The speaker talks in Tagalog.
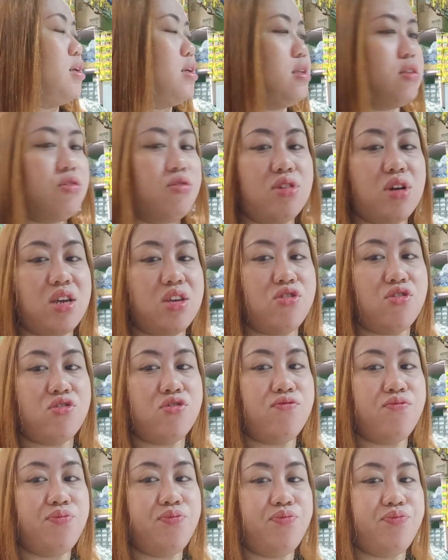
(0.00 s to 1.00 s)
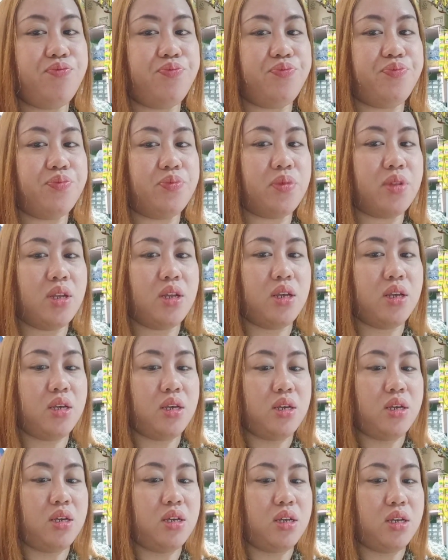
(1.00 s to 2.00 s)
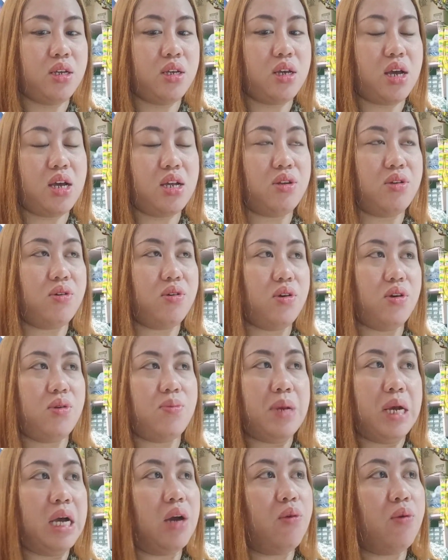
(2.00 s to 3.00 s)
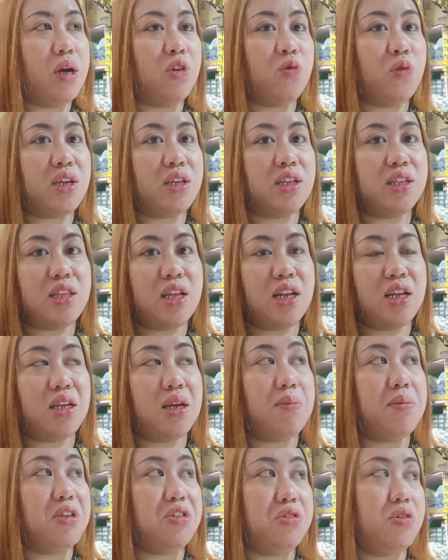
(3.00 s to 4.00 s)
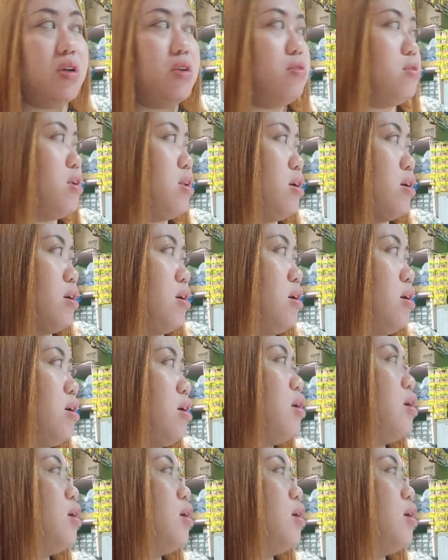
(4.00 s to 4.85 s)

So ngayon, ano, mga one week na talaga, medyo ano talaga.